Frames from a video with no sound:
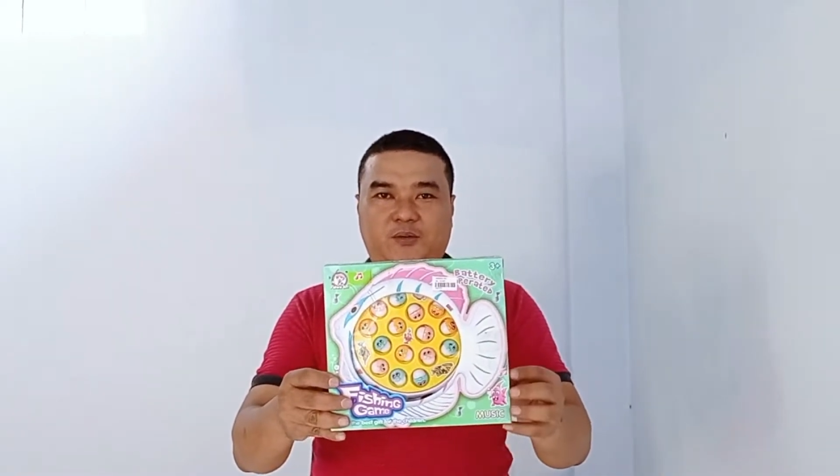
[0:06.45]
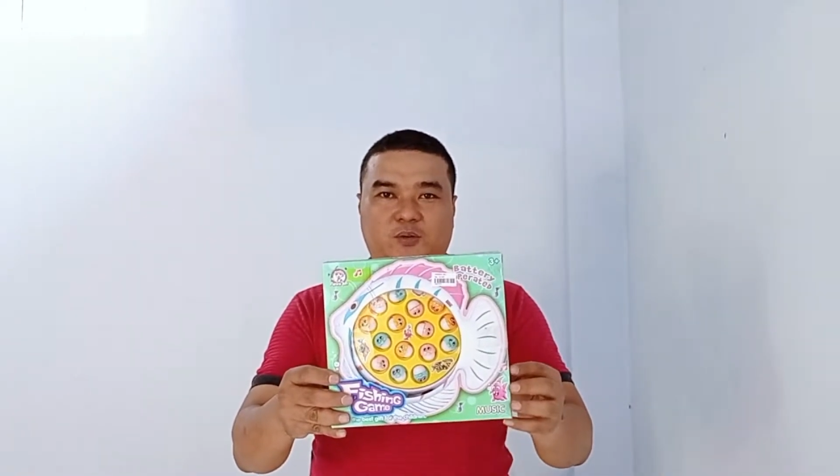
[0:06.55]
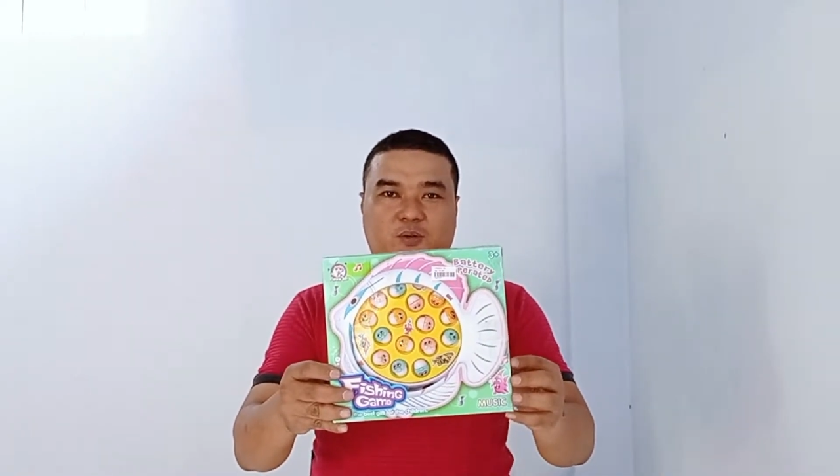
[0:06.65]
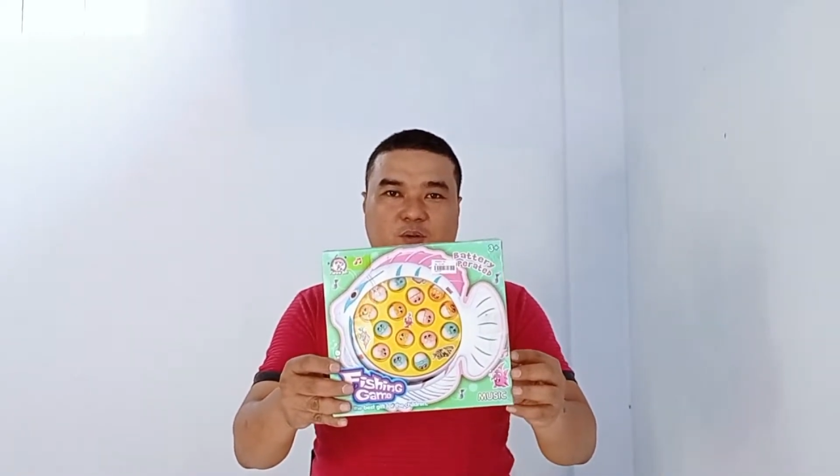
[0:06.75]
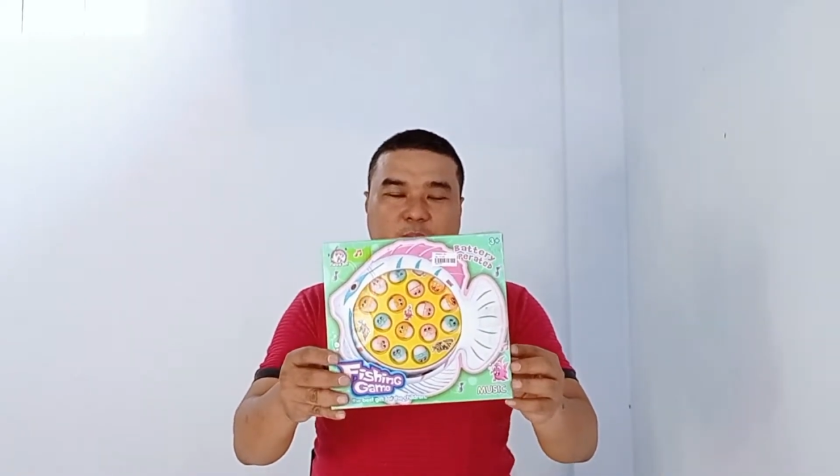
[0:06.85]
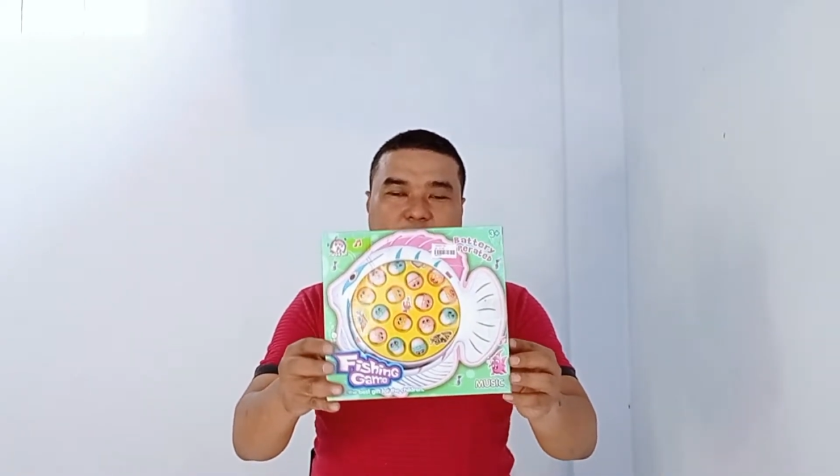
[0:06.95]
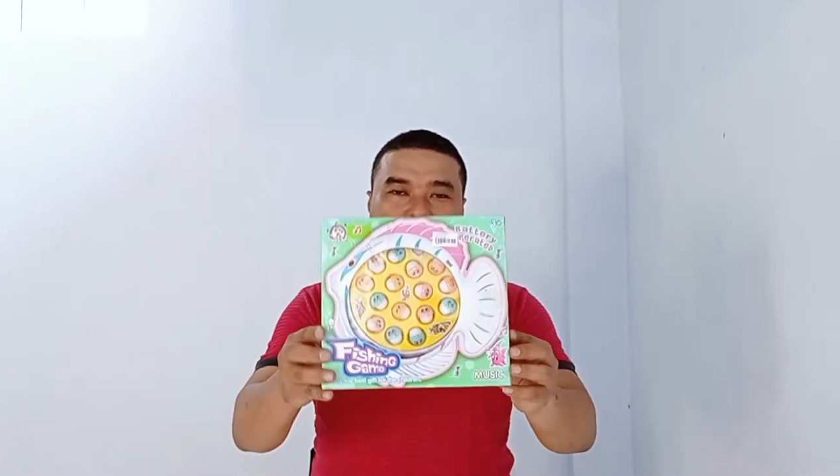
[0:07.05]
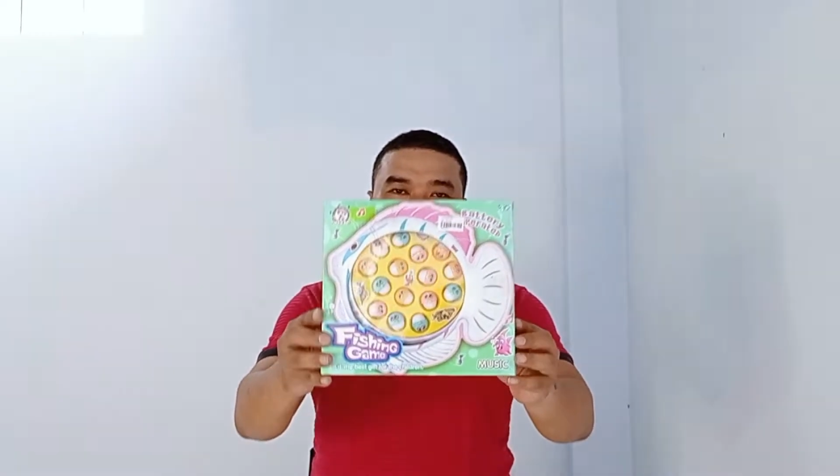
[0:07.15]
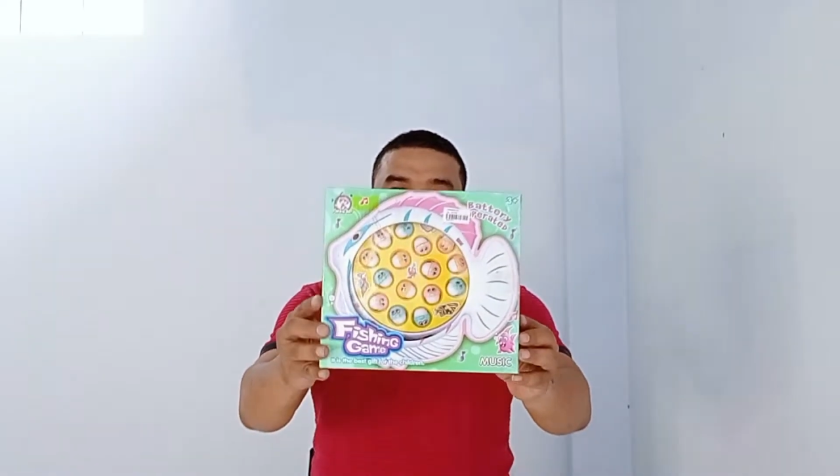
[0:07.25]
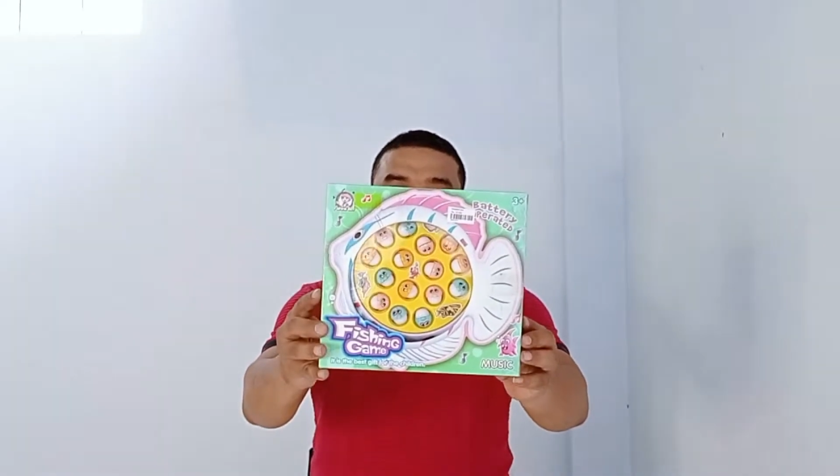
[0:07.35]
untuk
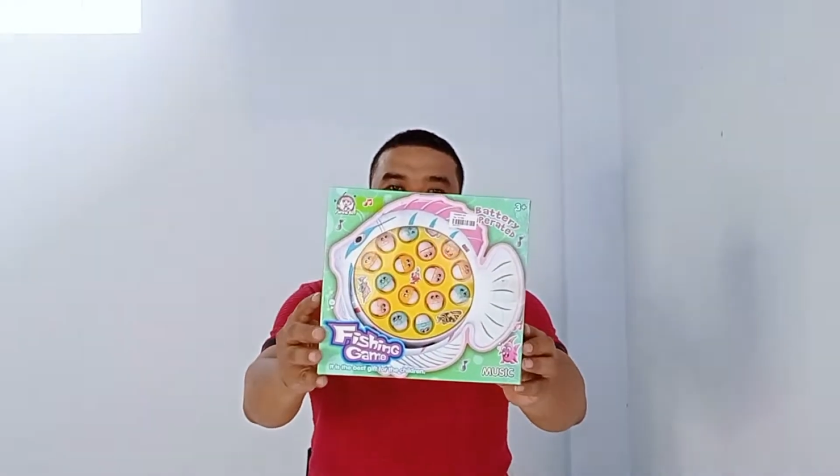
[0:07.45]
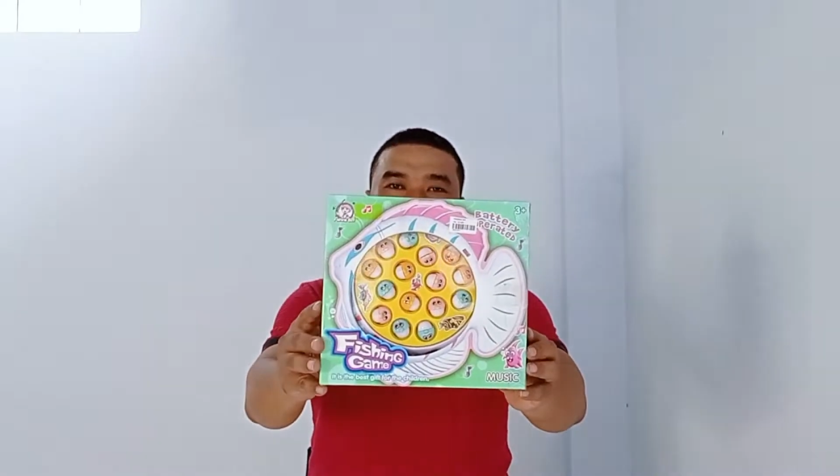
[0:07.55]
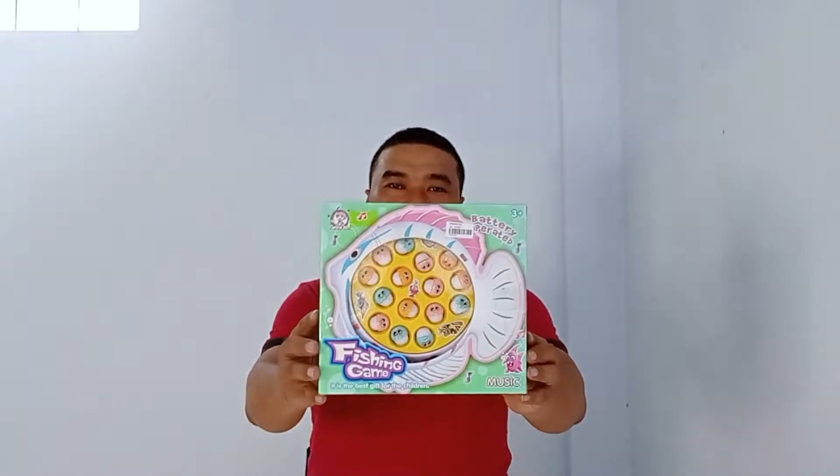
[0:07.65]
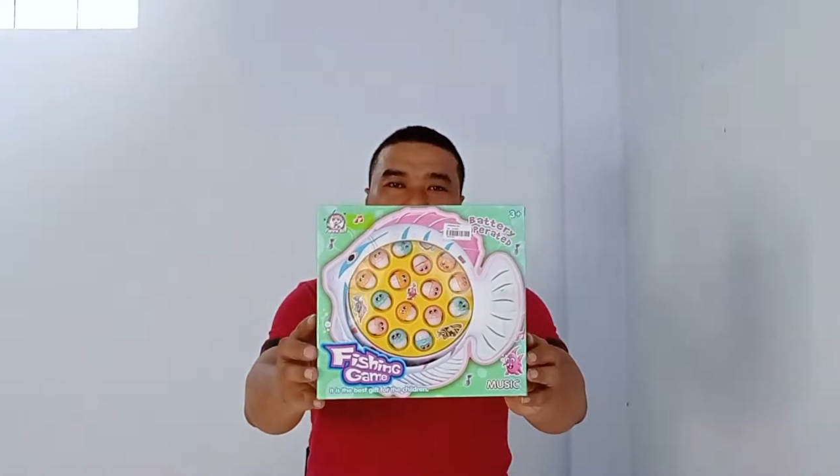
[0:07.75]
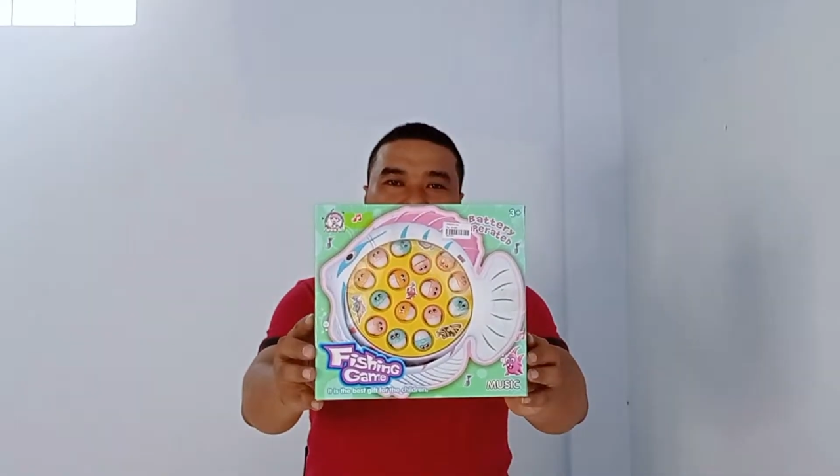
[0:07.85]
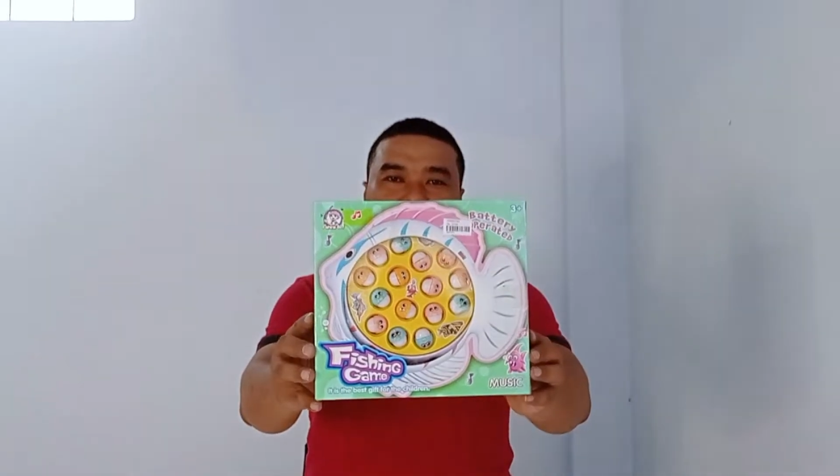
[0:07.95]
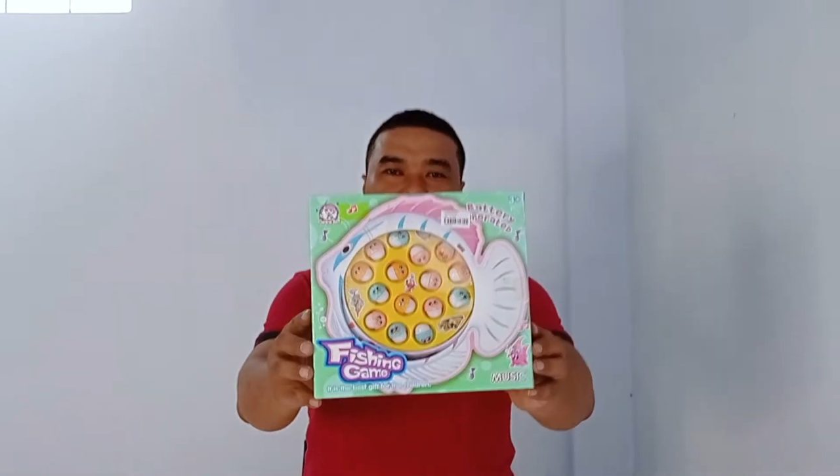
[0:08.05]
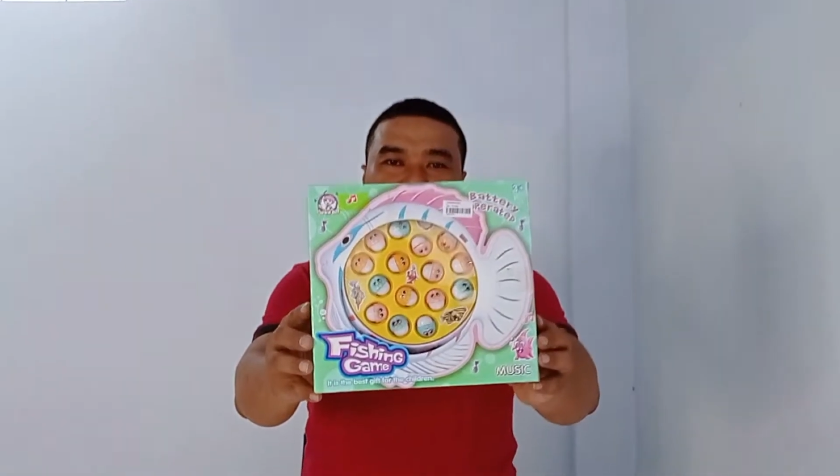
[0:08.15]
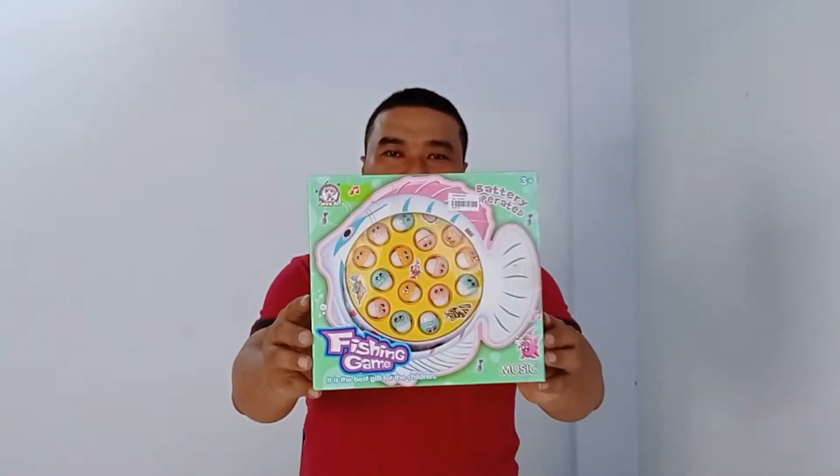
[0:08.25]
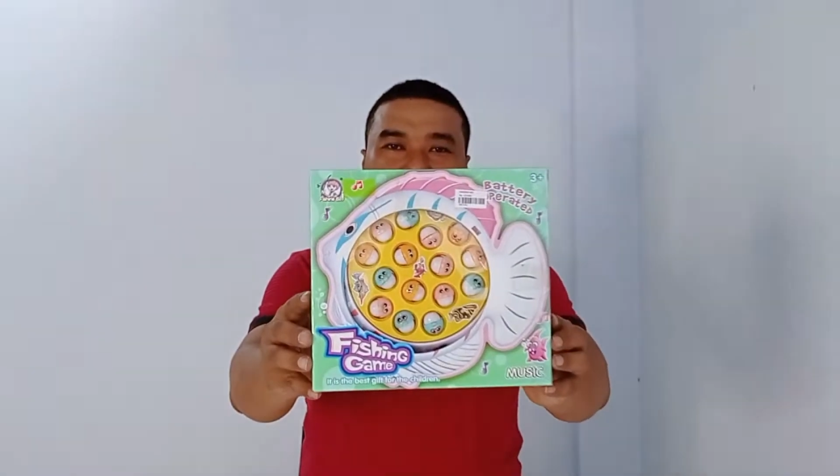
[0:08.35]
penampilannya seperti ini guys